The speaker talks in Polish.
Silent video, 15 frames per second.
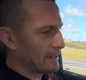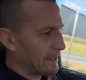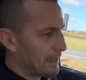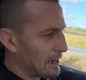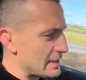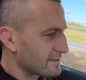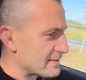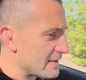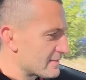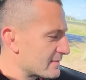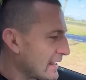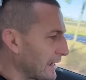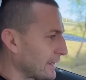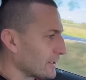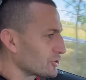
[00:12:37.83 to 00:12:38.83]
GLS jest
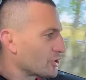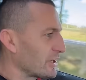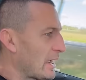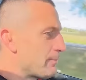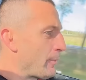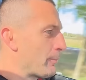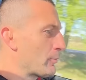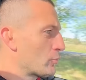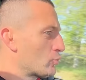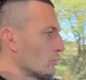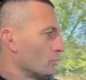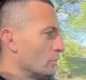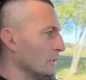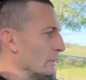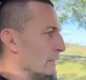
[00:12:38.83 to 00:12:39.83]
takie, że ja po prostu
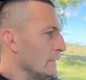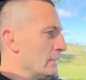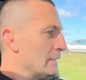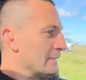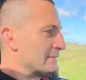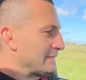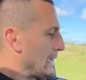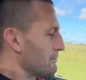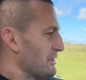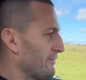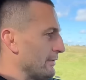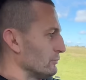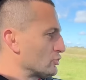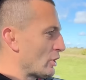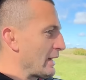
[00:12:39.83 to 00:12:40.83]
sam nie
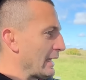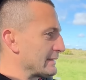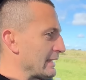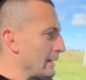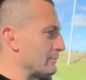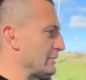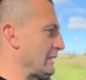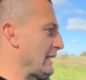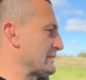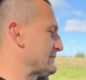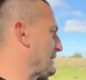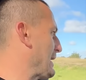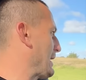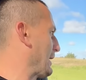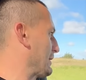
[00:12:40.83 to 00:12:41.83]
wiem co gadam. I teraz
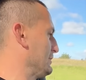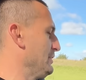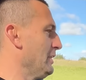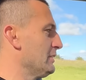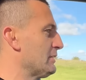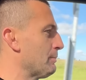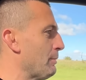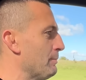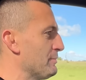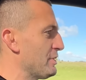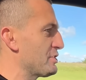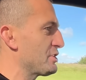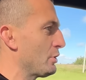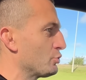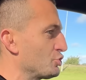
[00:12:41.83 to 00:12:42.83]
tak, nigdy bym nie
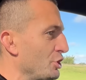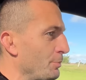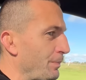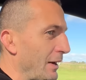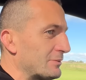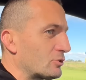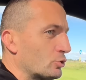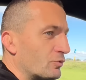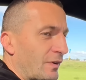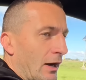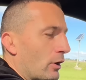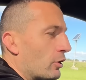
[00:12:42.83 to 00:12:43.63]
chciał Jeepa, suwa